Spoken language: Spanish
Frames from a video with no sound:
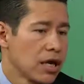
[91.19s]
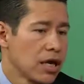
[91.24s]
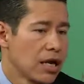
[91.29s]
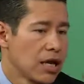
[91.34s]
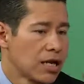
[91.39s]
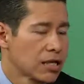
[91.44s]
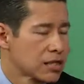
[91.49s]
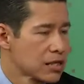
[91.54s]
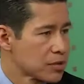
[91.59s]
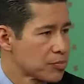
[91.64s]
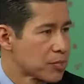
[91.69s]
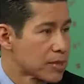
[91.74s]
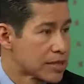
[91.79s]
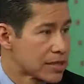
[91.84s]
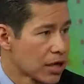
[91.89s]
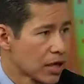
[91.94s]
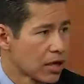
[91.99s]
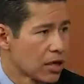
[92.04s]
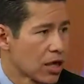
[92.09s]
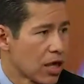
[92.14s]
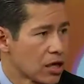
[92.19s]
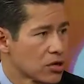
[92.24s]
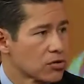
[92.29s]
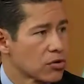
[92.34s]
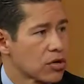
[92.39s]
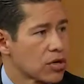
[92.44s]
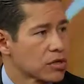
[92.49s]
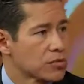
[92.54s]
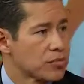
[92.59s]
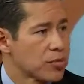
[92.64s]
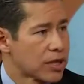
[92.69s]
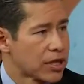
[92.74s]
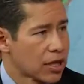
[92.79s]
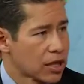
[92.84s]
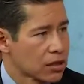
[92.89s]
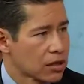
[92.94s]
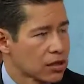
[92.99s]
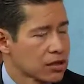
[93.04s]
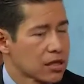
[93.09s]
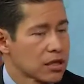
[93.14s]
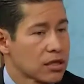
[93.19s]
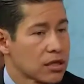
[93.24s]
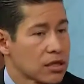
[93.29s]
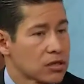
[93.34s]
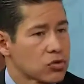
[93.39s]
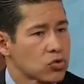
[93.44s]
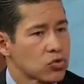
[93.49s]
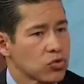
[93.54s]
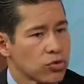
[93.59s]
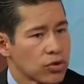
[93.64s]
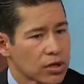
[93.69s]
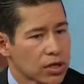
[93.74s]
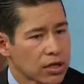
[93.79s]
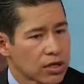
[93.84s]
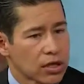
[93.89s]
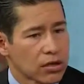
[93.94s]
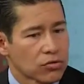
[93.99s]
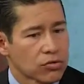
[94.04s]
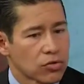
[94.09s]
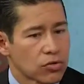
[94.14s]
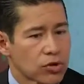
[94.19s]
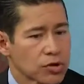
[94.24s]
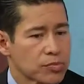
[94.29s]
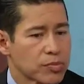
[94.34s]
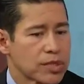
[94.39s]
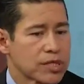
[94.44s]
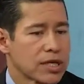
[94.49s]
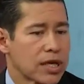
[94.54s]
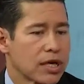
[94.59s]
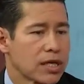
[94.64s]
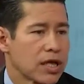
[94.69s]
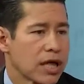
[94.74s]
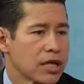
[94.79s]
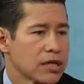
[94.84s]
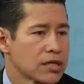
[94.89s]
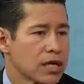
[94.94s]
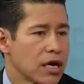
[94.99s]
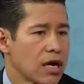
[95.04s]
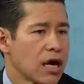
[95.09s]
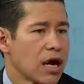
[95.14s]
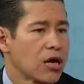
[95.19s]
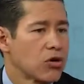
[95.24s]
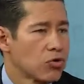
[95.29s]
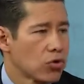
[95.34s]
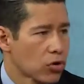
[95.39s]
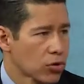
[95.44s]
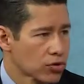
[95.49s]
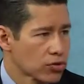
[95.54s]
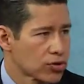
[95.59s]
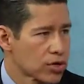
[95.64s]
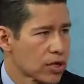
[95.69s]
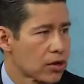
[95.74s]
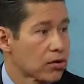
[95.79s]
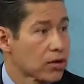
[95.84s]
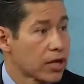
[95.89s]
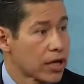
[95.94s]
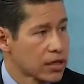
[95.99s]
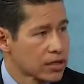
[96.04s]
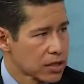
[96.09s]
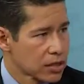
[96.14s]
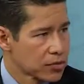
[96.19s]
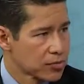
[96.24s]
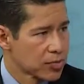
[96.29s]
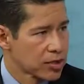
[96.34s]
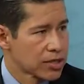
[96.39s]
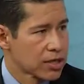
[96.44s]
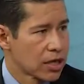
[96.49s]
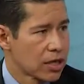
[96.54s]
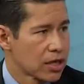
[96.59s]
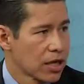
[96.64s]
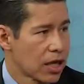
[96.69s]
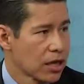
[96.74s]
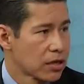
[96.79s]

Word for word: en las especialidades o en las pediatras que tienen subespecialidades, que tienen hay un consejo de esa especialidad.